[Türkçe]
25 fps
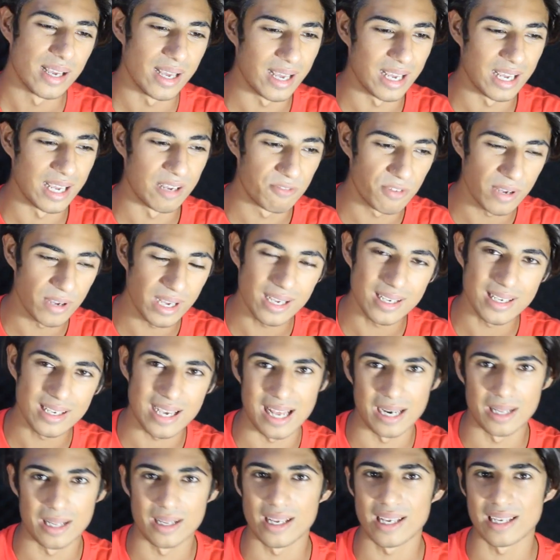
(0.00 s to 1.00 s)
Ee, ve
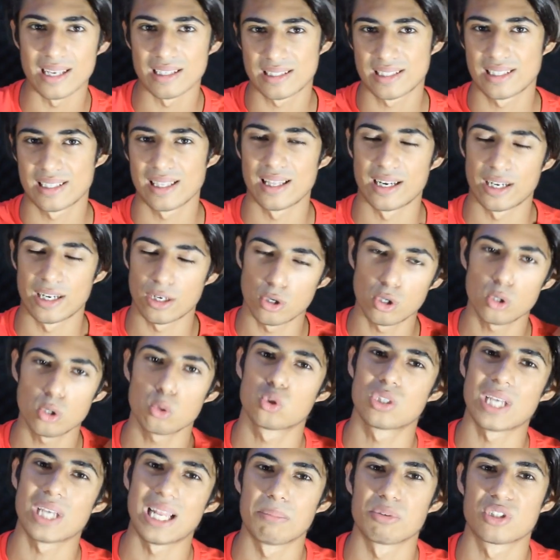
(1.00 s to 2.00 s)
yani eskilere göre
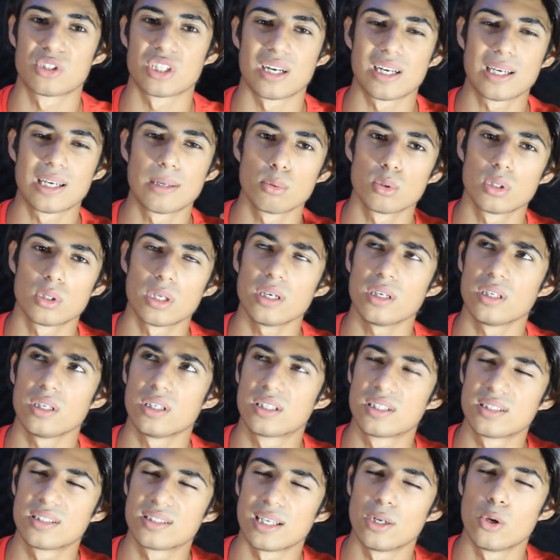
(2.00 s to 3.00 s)
güzel bir şarkı. Bu da
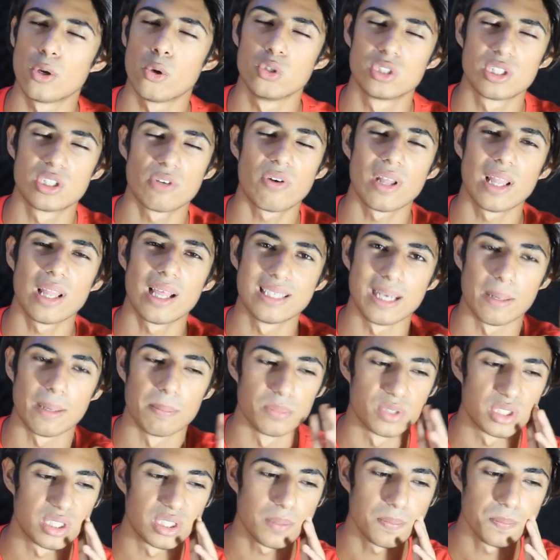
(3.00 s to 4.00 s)
2 sene önce falan
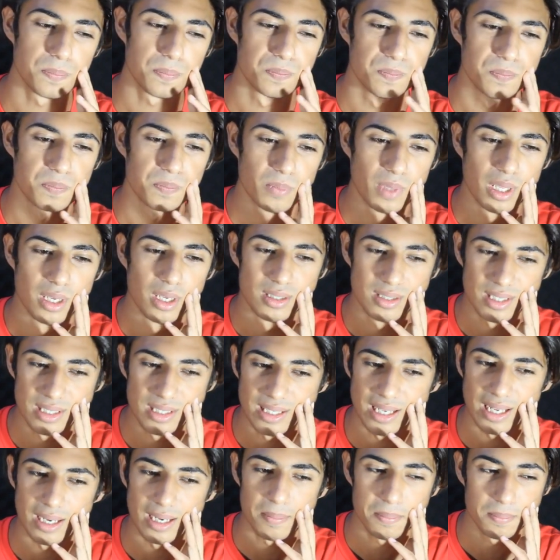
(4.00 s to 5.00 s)
yapmıştım.
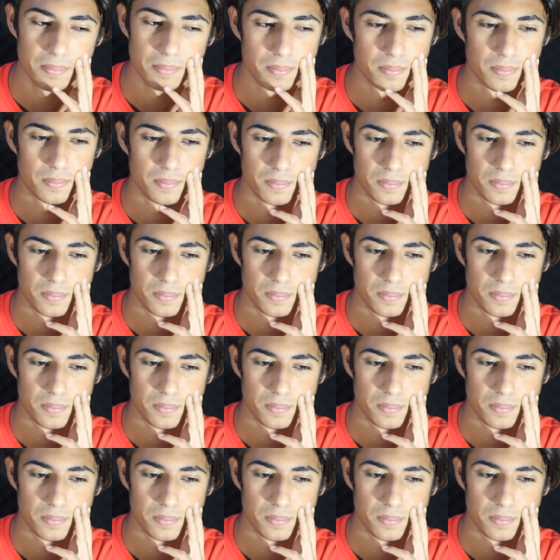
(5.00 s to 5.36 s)
Dinleyelim.